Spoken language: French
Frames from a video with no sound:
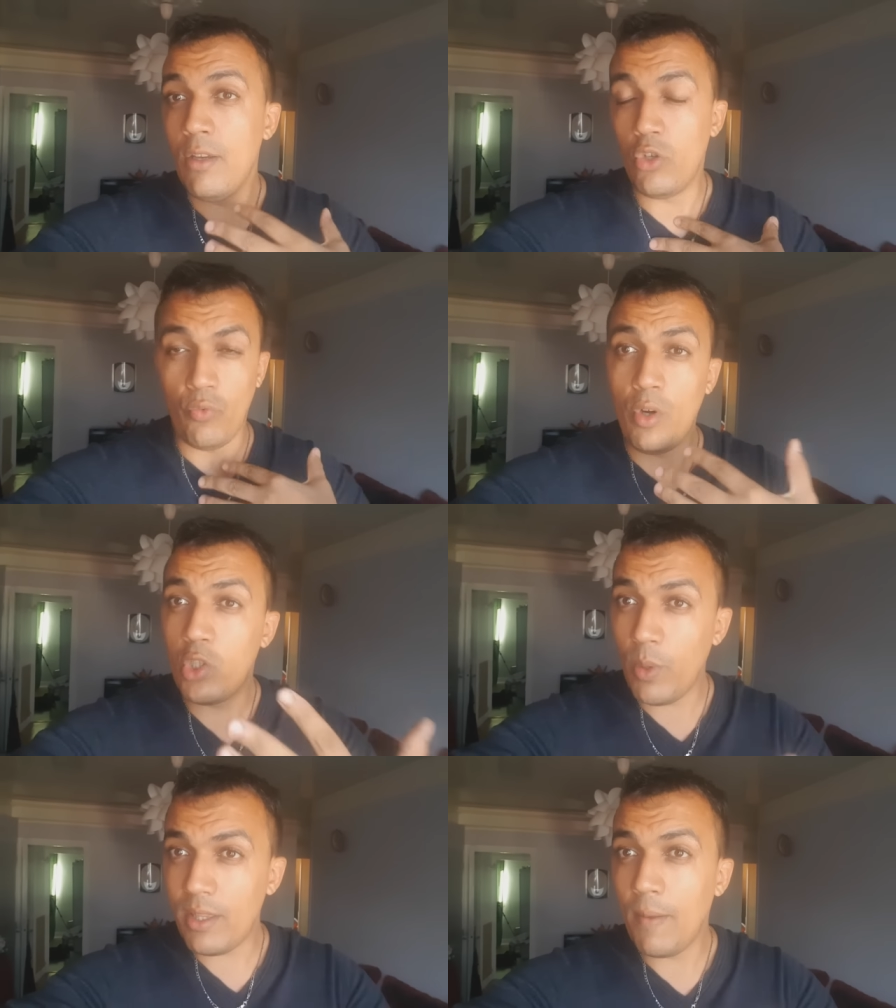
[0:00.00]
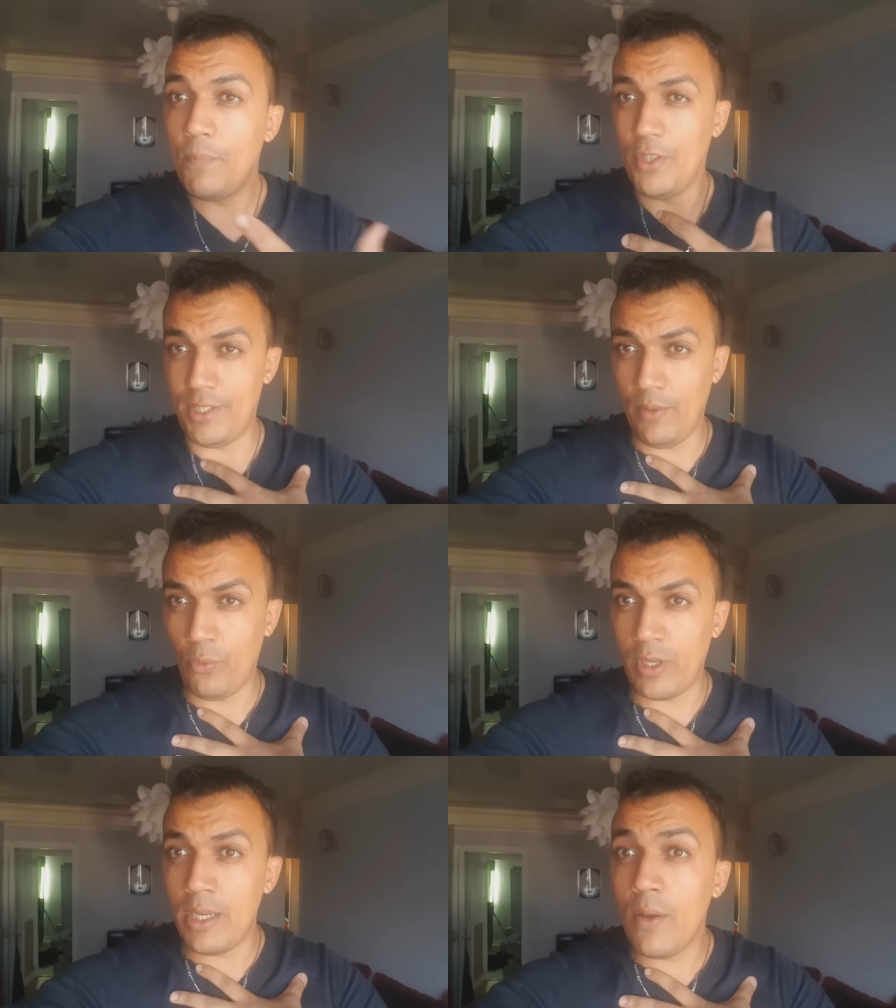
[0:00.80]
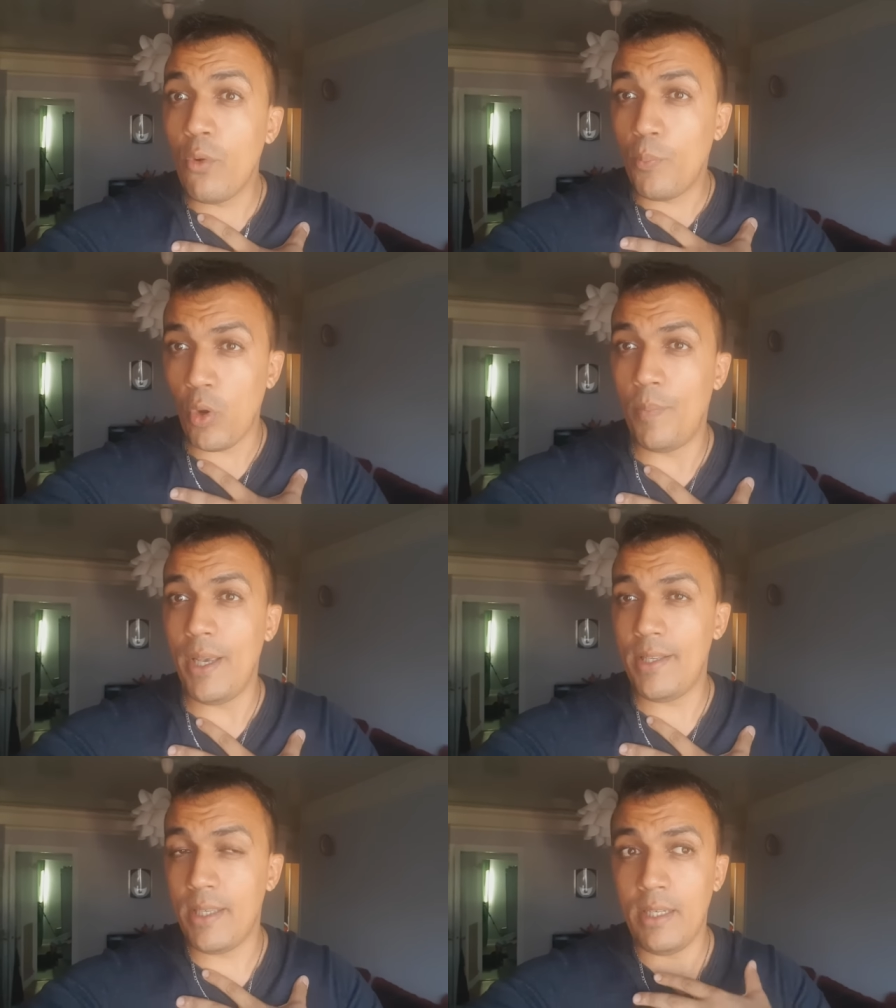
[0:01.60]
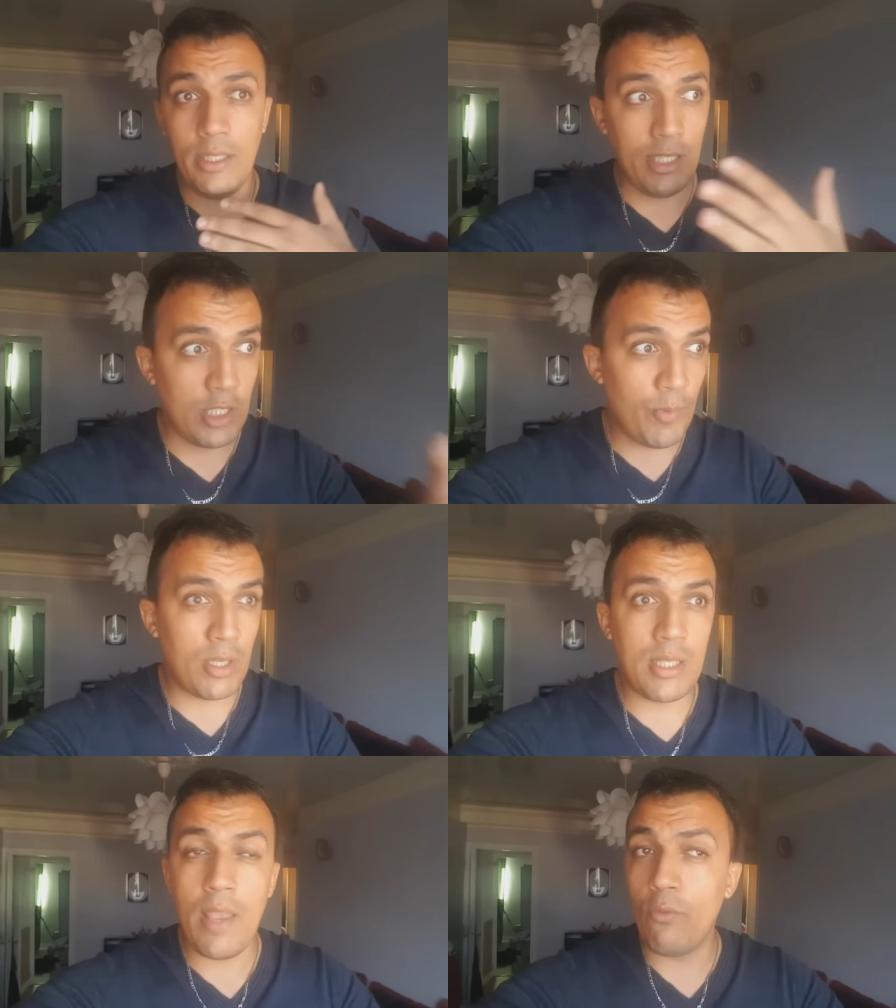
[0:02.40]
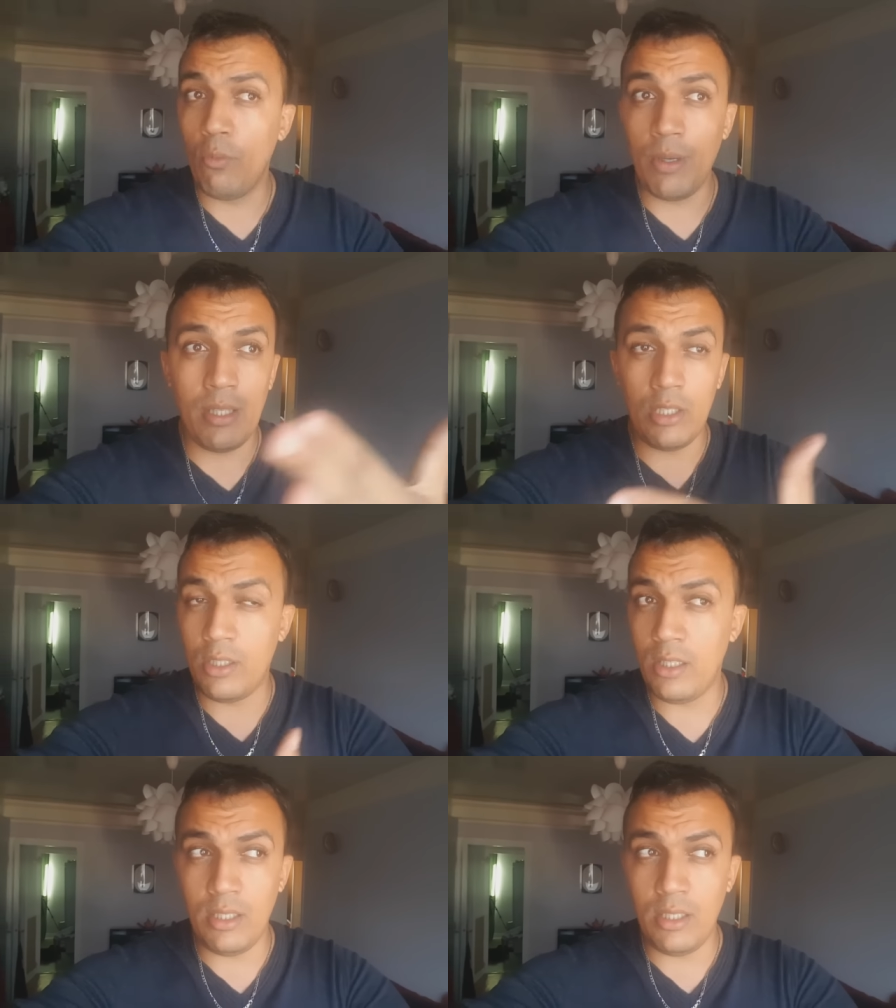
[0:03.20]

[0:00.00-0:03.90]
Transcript: Je vous le souhaite. Si vous gagnez vos points PSN, Xbox Live ou bien des,